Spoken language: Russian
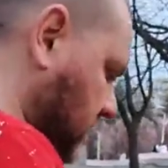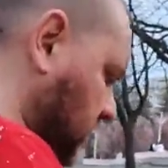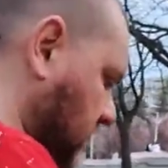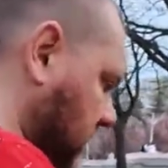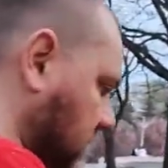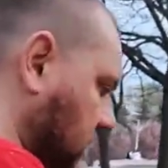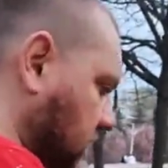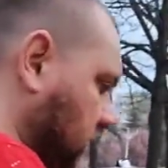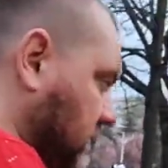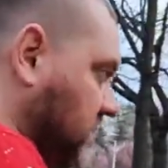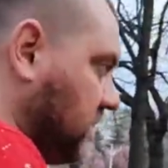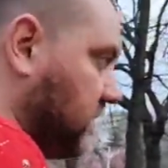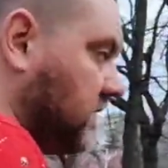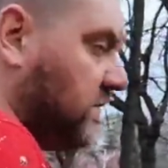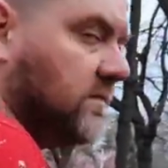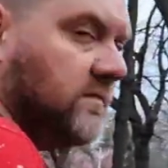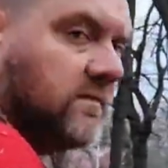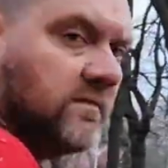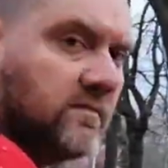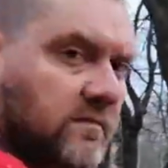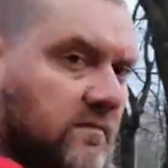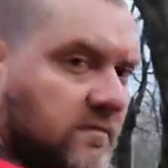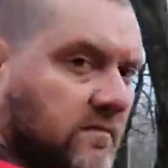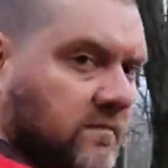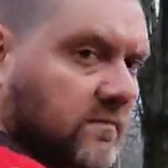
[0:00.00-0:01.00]
Че, опять
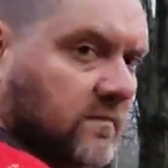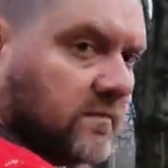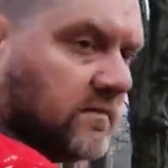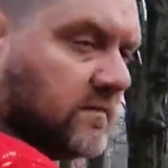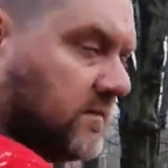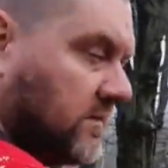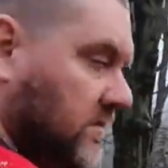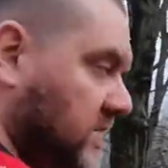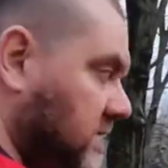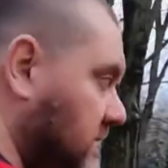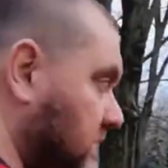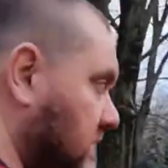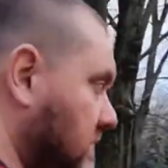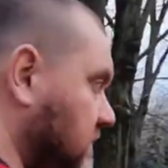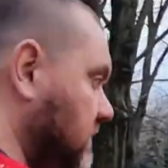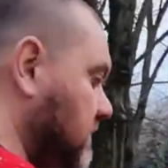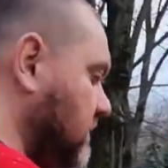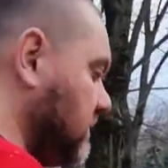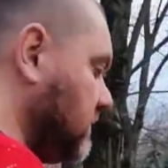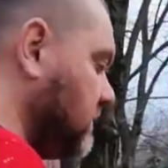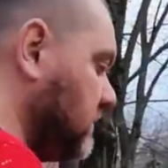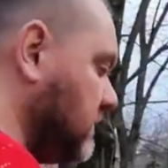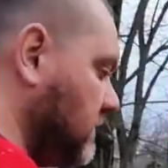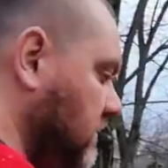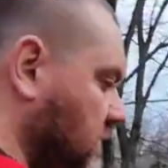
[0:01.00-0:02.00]
рекламщики звонят?
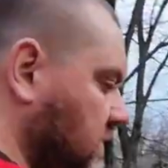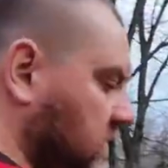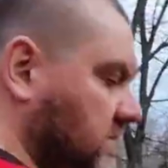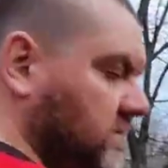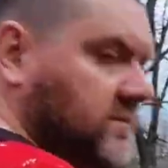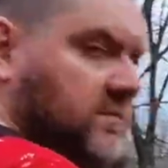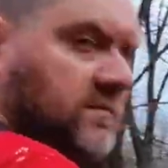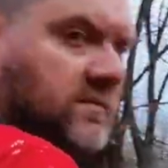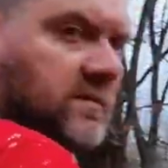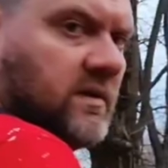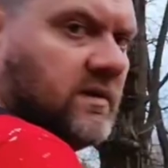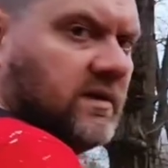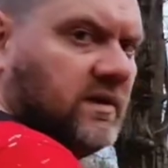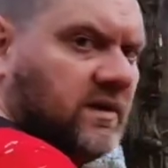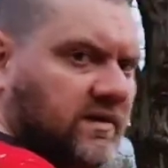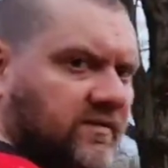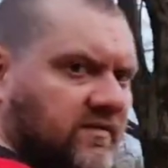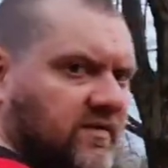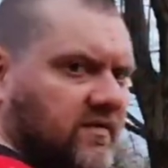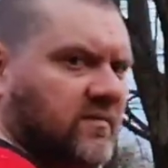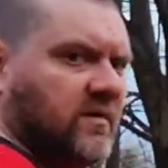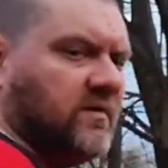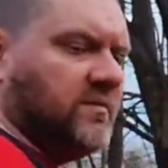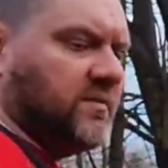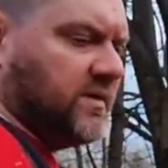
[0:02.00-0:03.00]
Да нет,
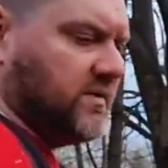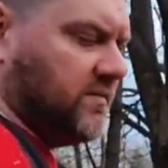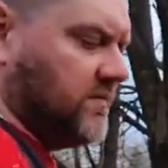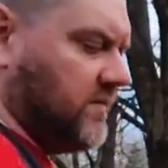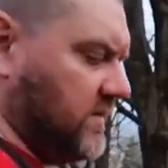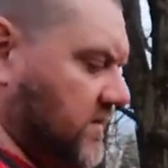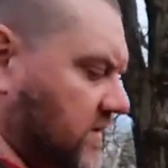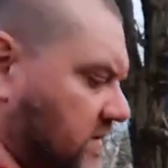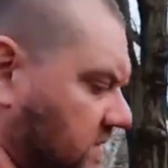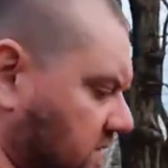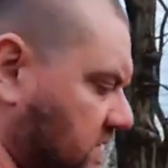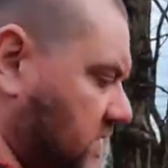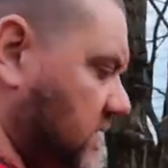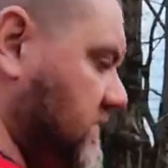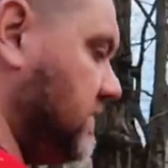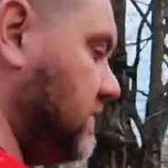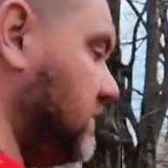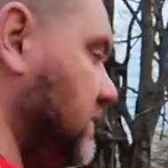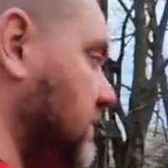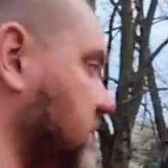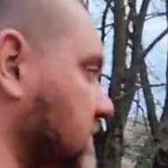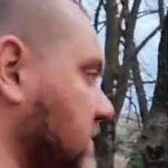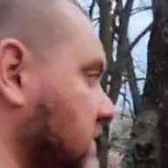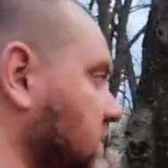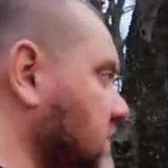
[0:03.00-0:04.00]
твоя мама звонила.
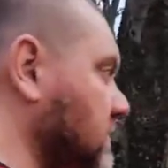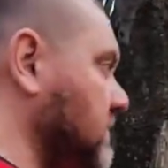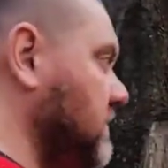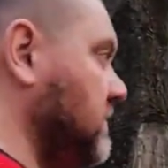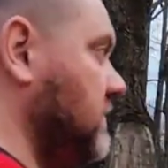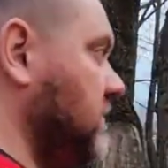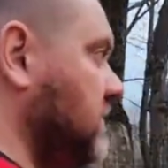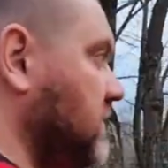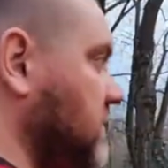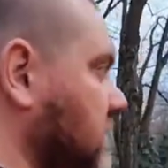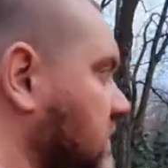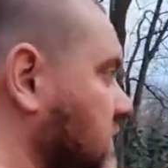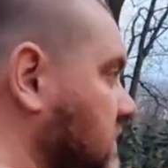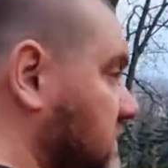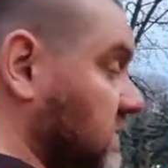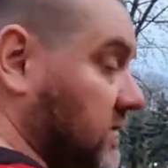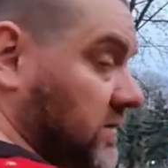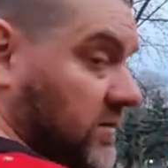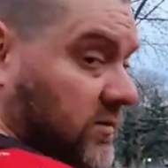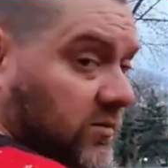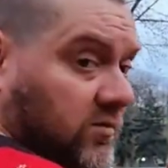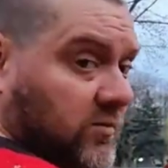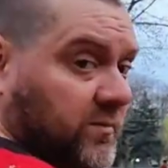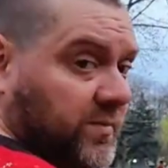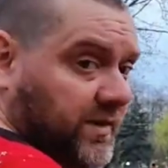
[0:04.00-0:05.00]
Чего?
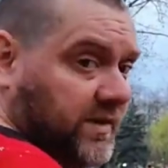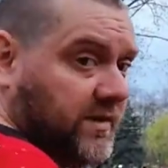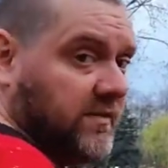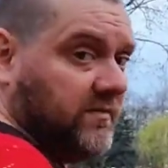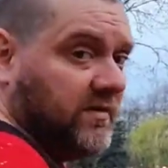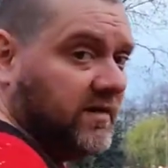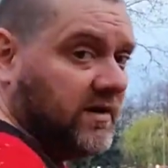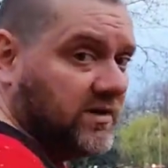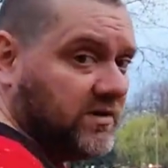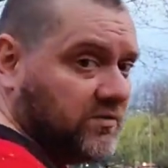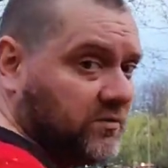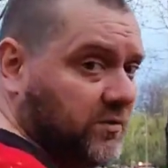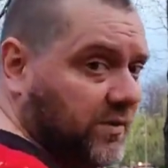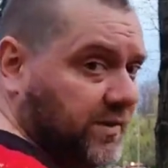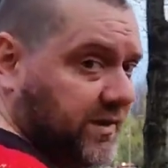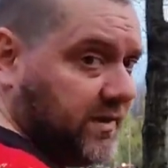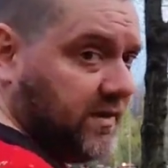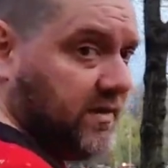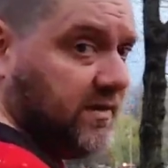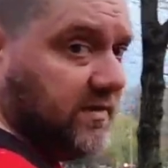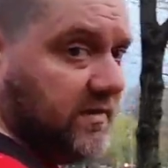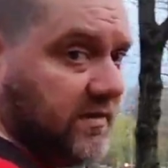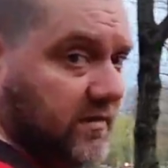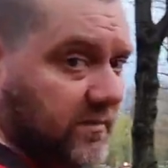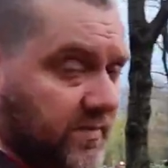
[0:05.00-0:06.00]
Ну, представляешь, в гости
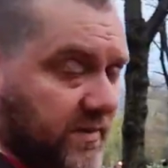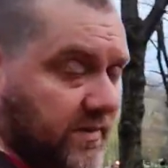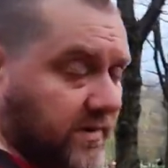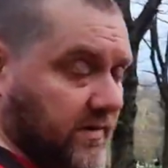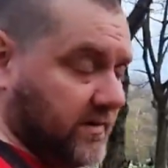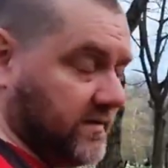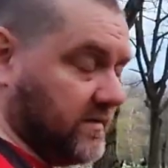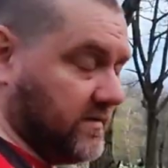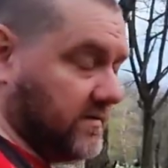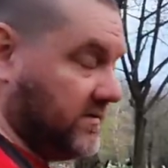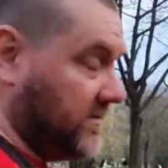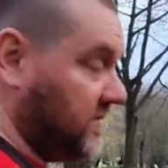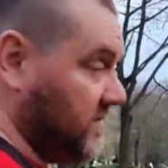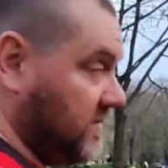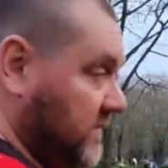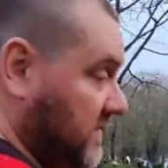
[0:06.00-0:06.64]
хотела приехать.